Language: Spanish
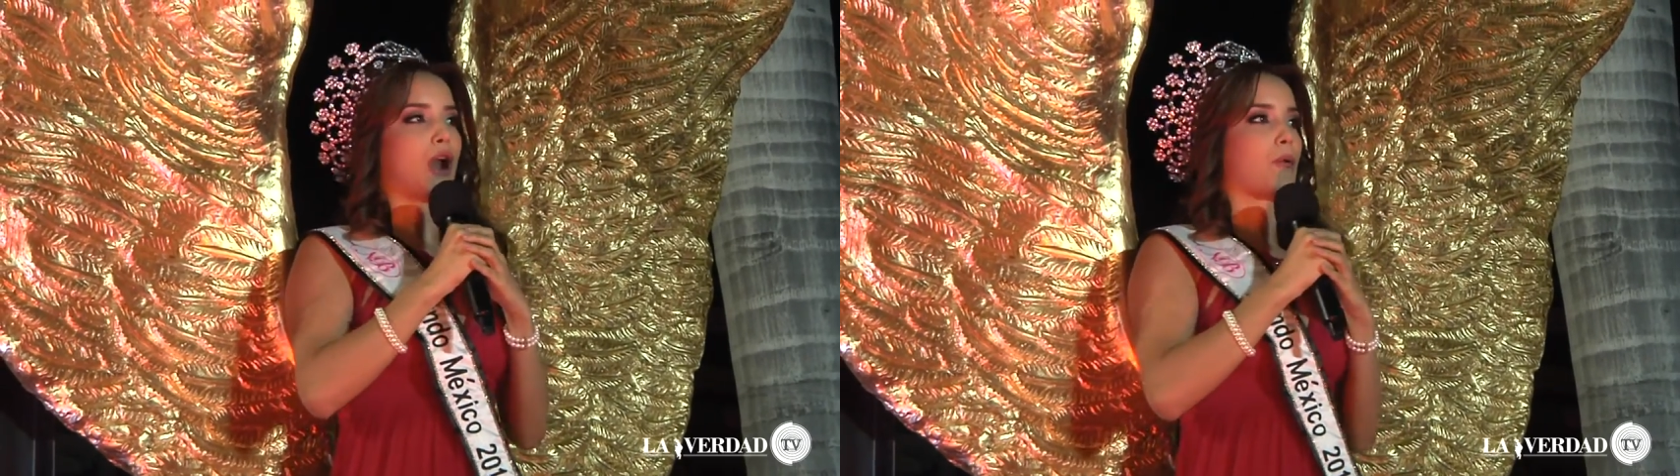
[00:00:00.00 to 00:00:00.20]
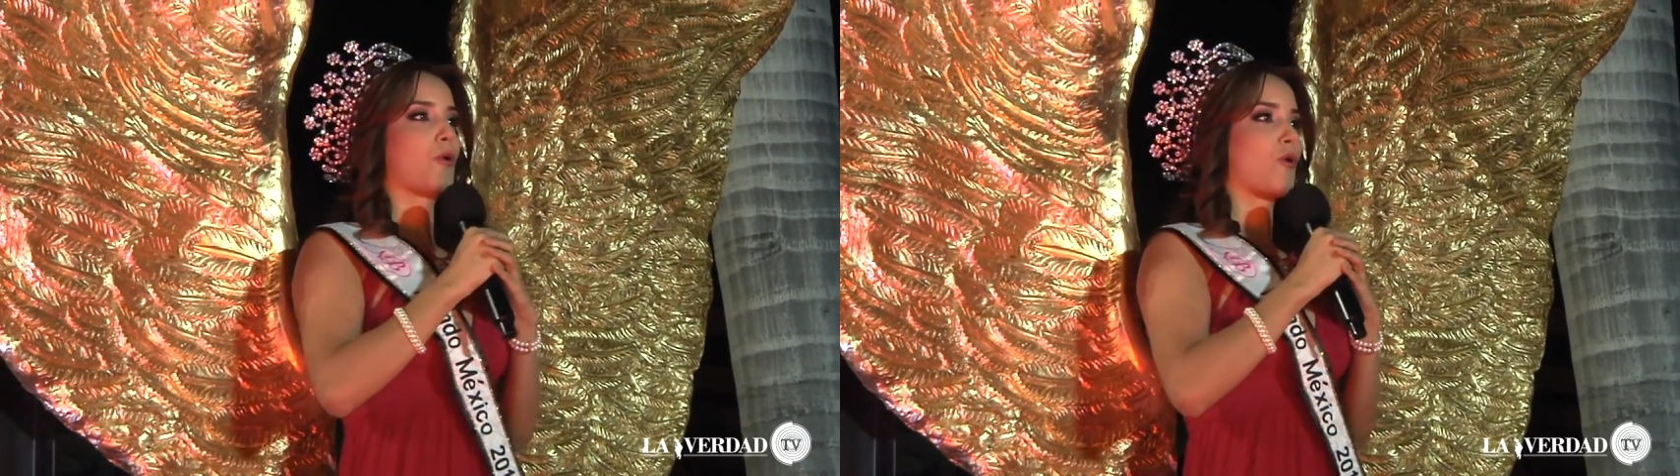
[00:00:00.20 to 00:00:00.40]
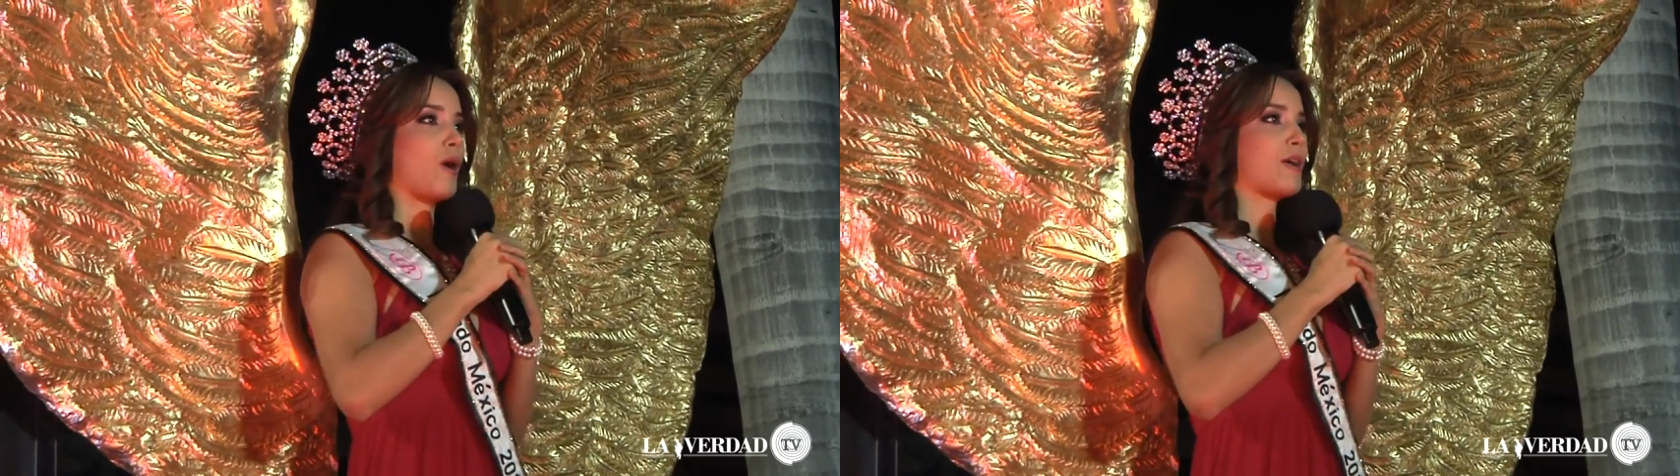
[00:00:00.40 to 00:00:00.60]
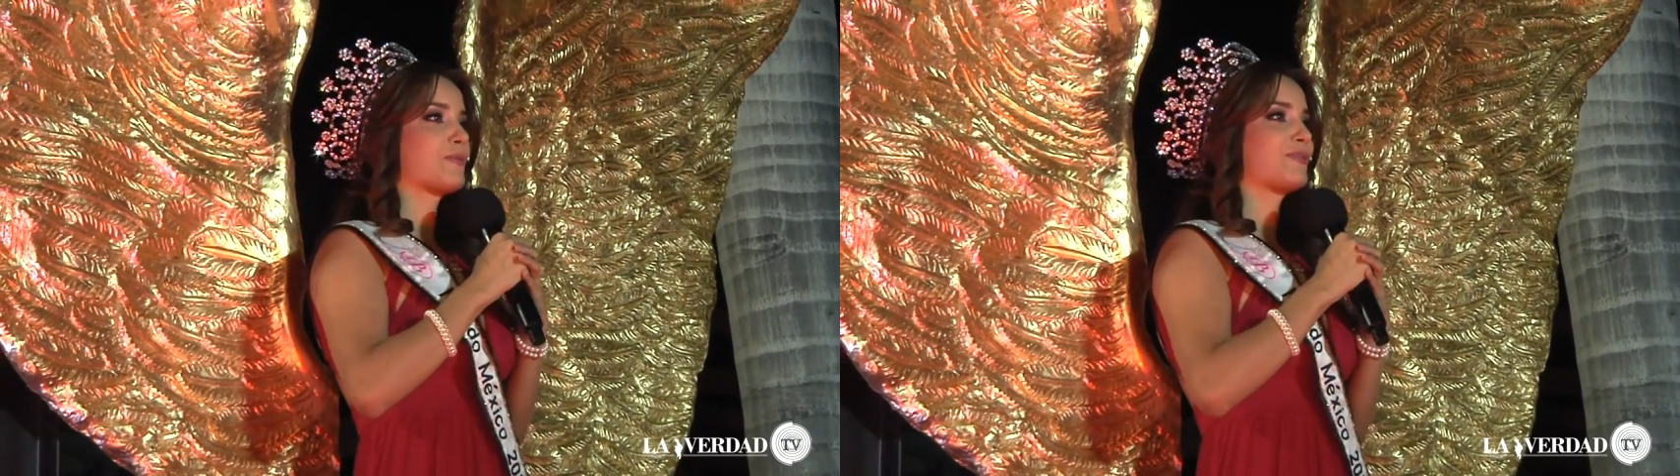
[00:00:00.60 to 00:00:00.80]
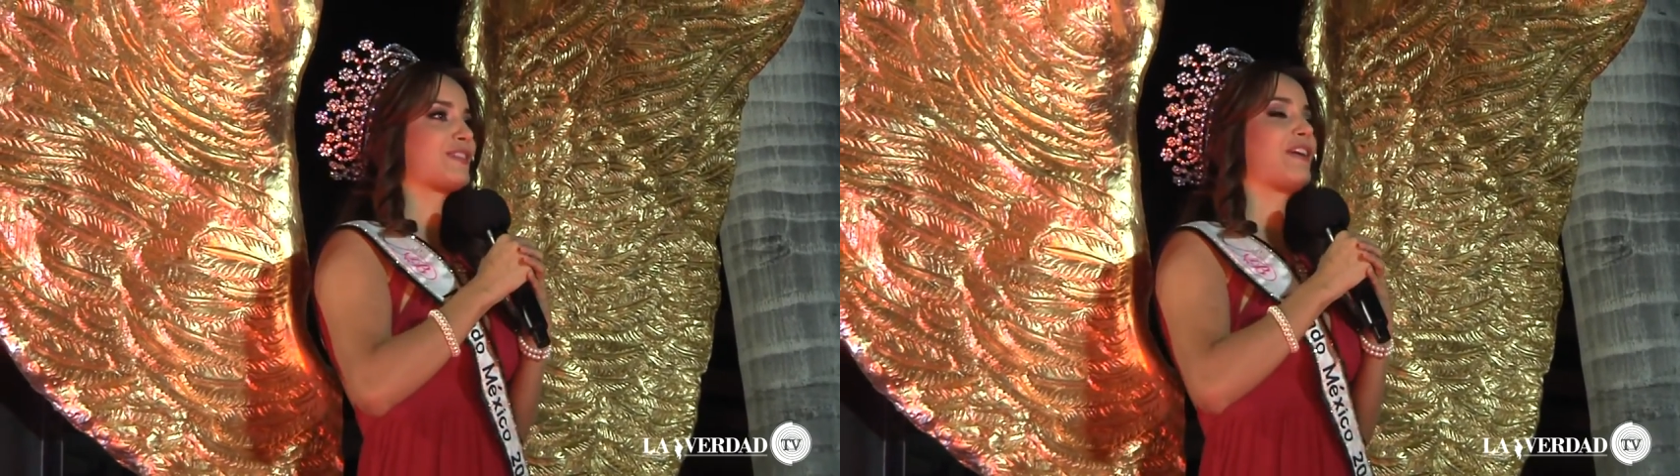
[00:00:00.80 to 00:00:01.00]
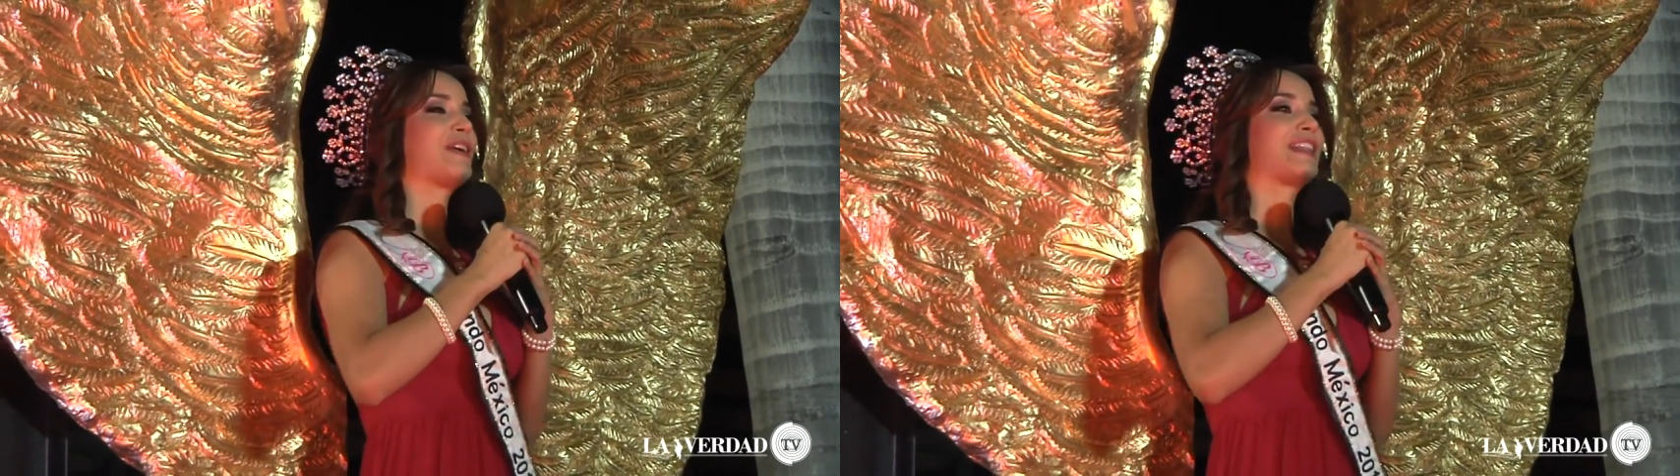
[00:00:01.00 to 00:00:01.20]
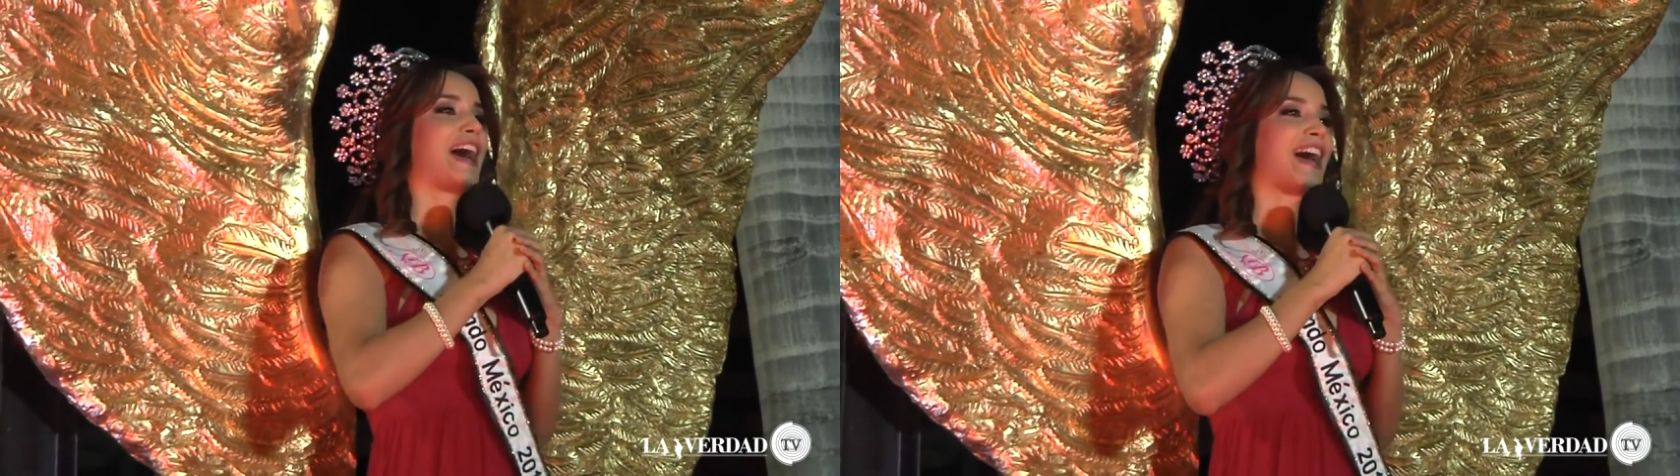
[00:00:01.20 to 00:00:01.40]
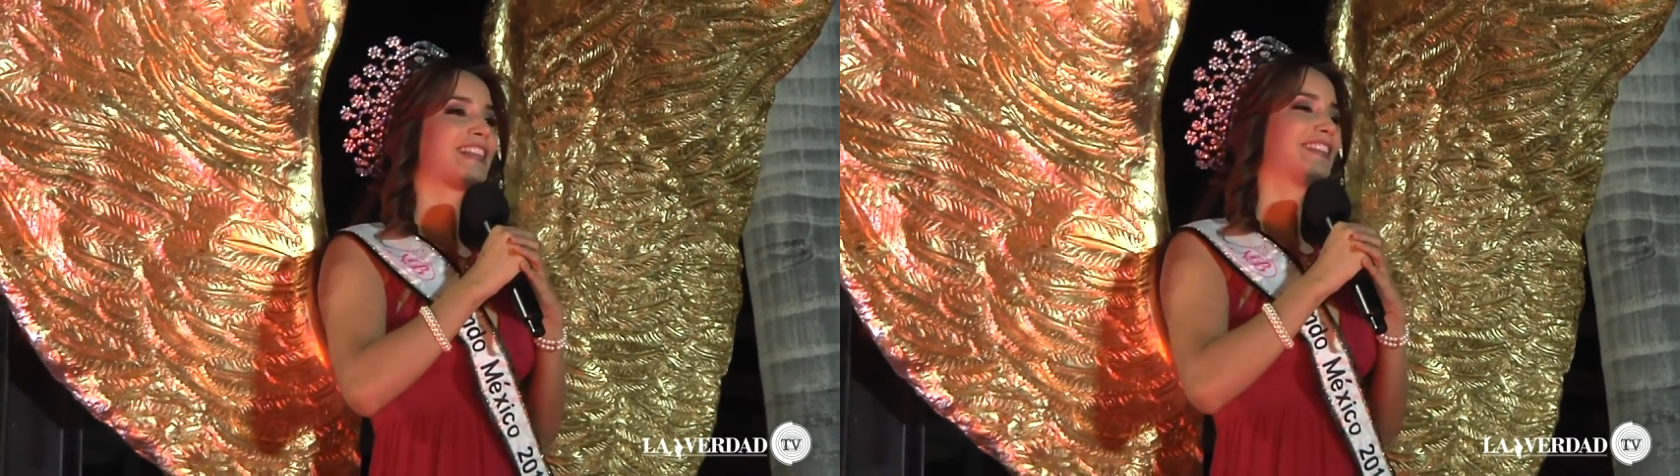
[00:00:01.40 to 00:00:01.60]
Navojoa. De
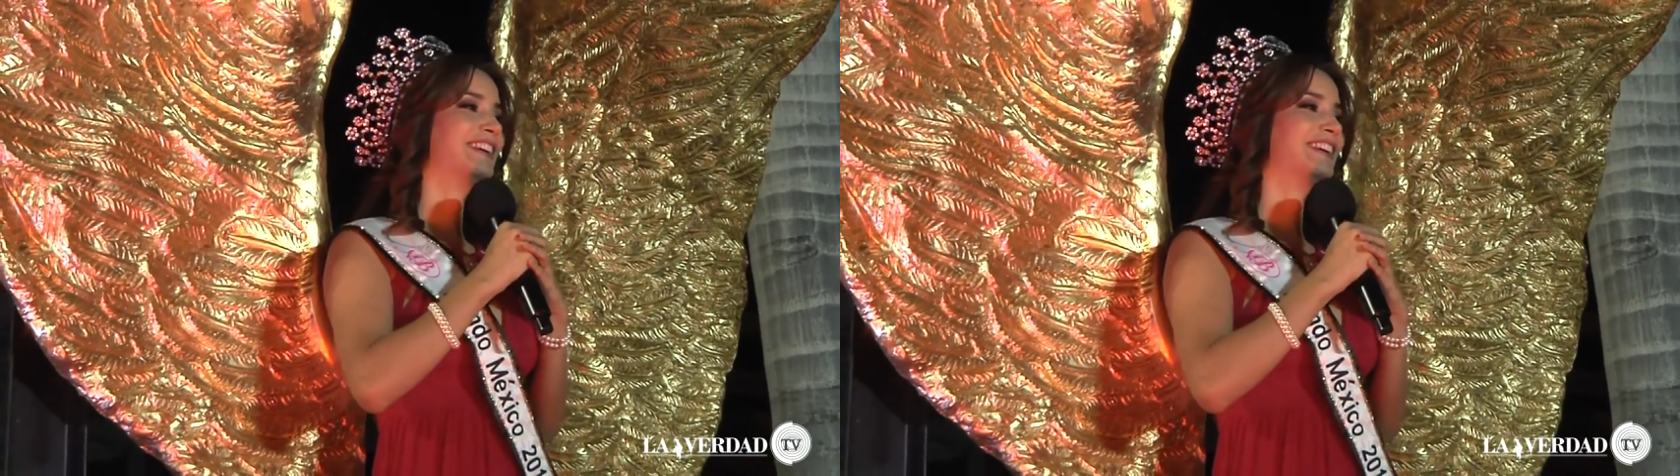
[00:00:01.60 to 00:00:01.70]
verdad.